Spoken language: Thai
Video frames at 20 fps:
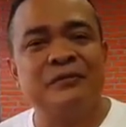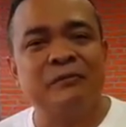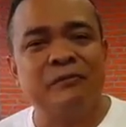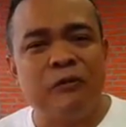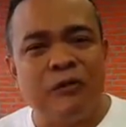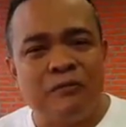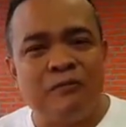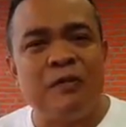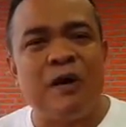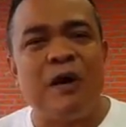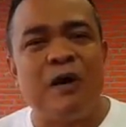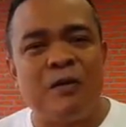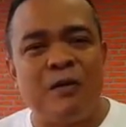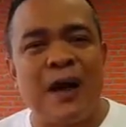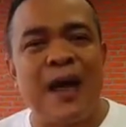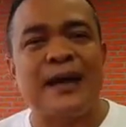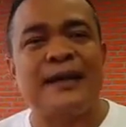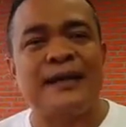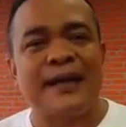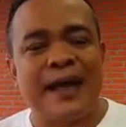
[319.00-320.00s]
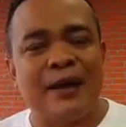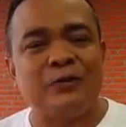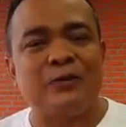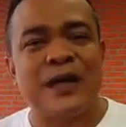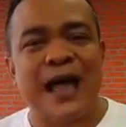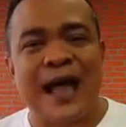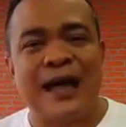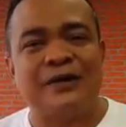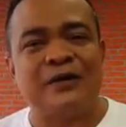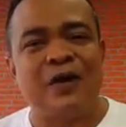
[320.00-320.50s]
ผมบอกว่าแนว
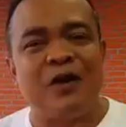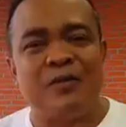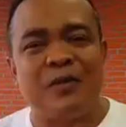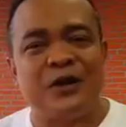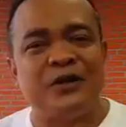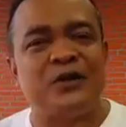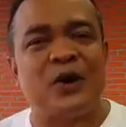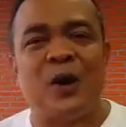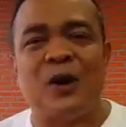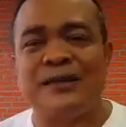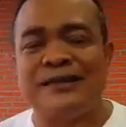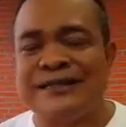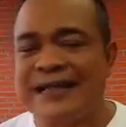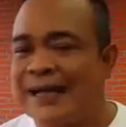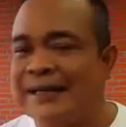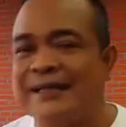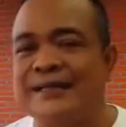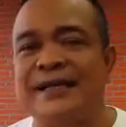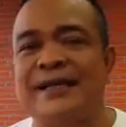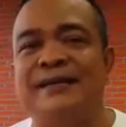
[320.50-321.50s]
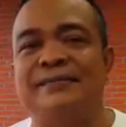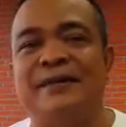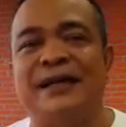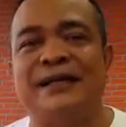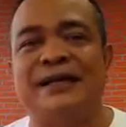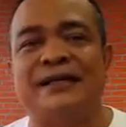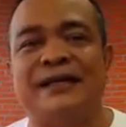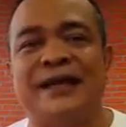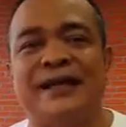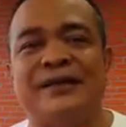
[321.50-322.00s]
ทางนปชชัดเจนมา
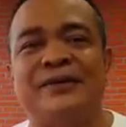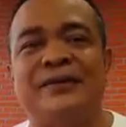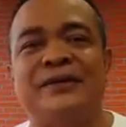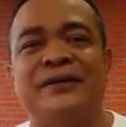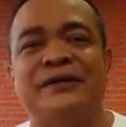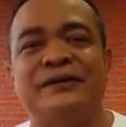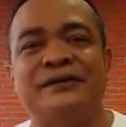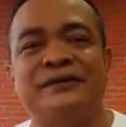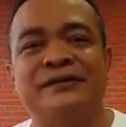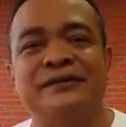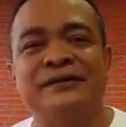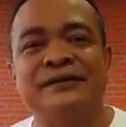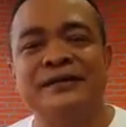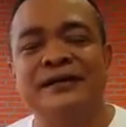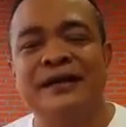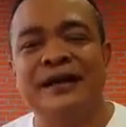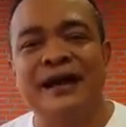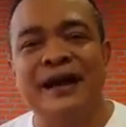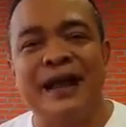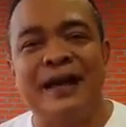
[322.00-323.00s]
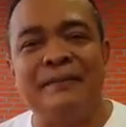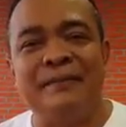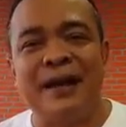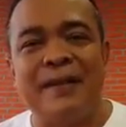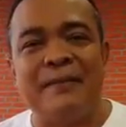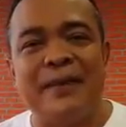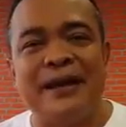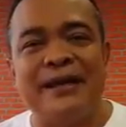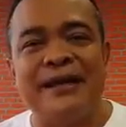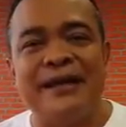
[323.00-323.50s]
ตั้งแต่ต้น และไม่
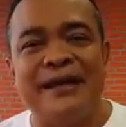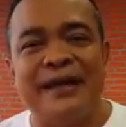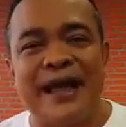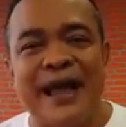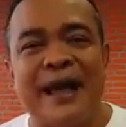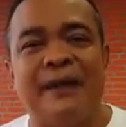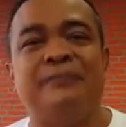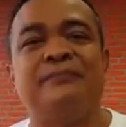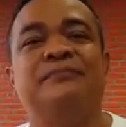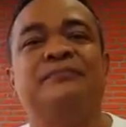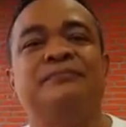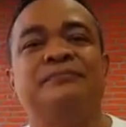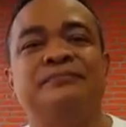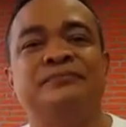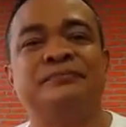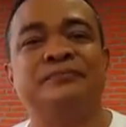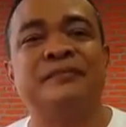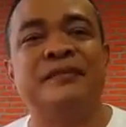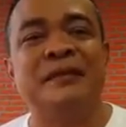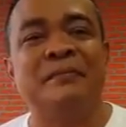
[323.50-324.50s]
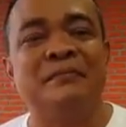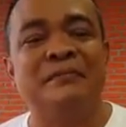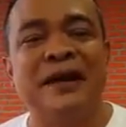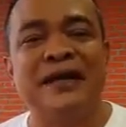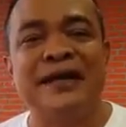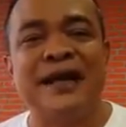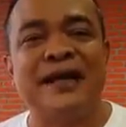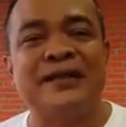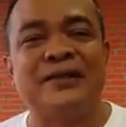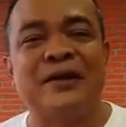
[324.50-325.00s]
เป็นอีแอบ
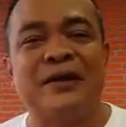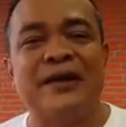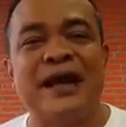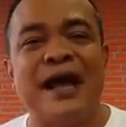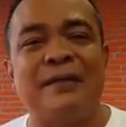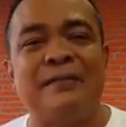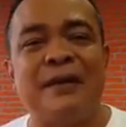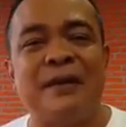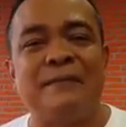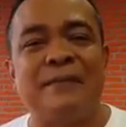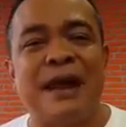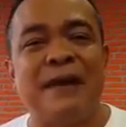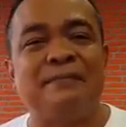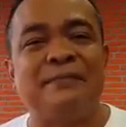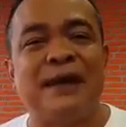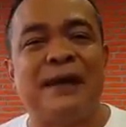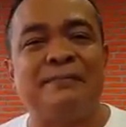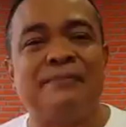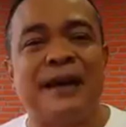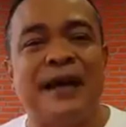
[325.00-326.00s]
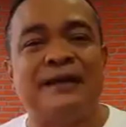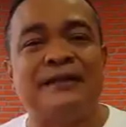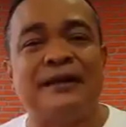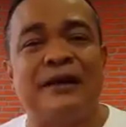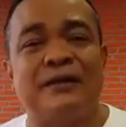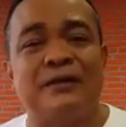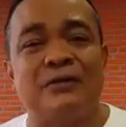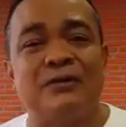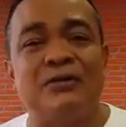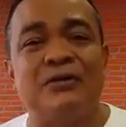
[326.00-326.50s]
ไม่ใช่ต่อหน้ามาพลับลับหลัง
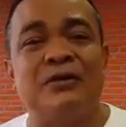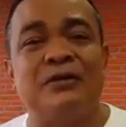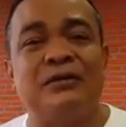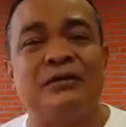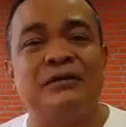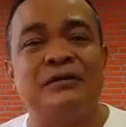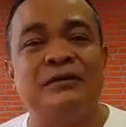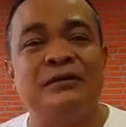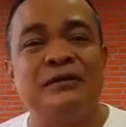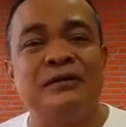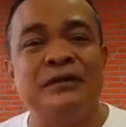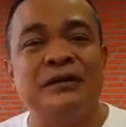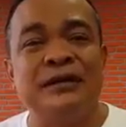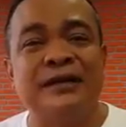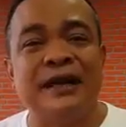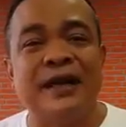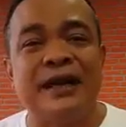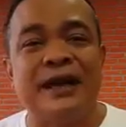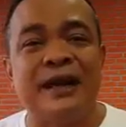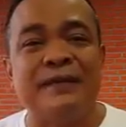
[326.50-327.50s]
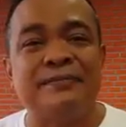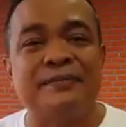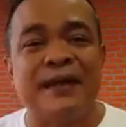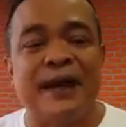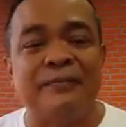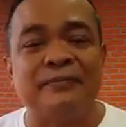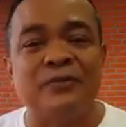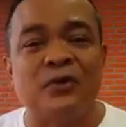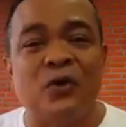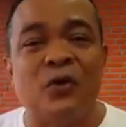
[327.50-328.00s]
ตะโกนะครับ
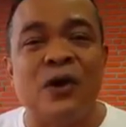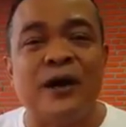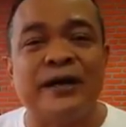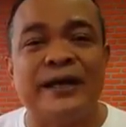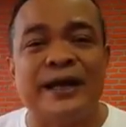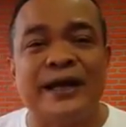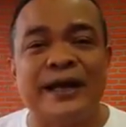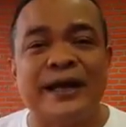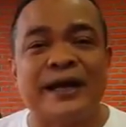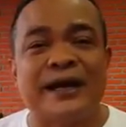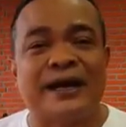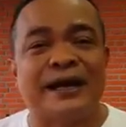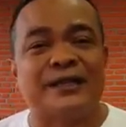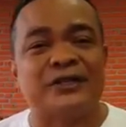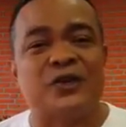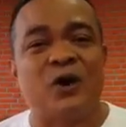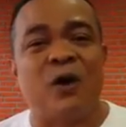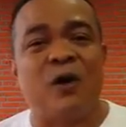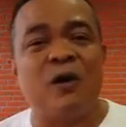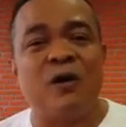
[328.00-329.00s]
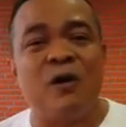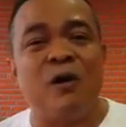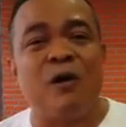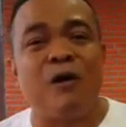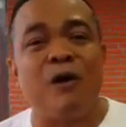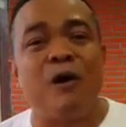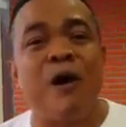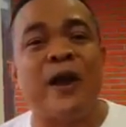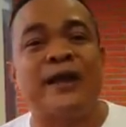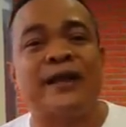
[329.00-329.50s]
ทำตัวเนี่ยกระจอกงอก
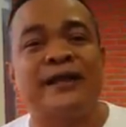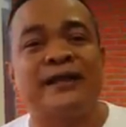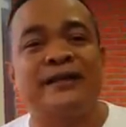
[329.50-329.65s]
ง่อย